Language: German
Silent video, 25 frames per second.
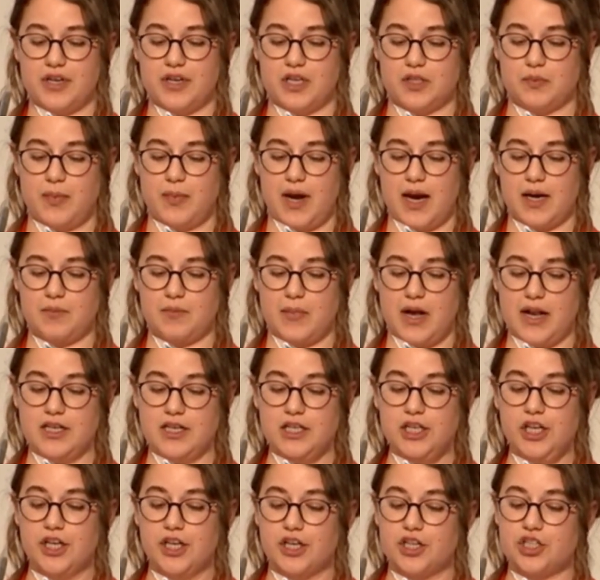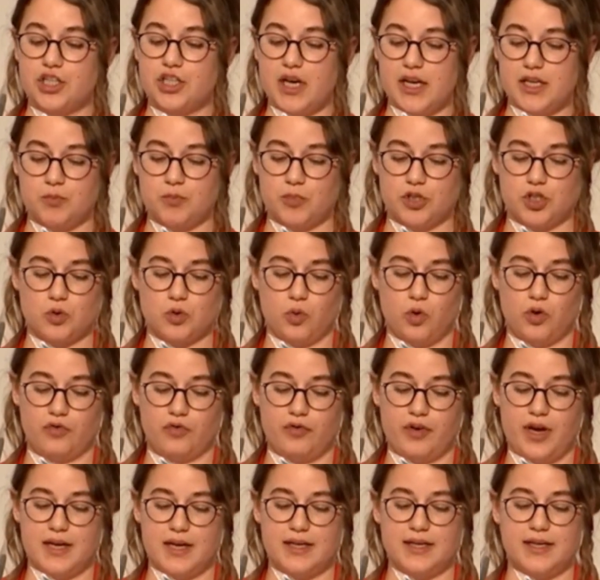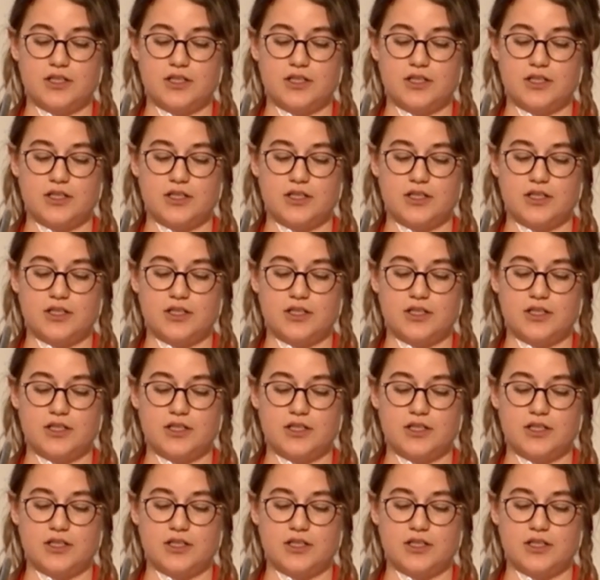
das Merkmal Geschlecht bezogen werden,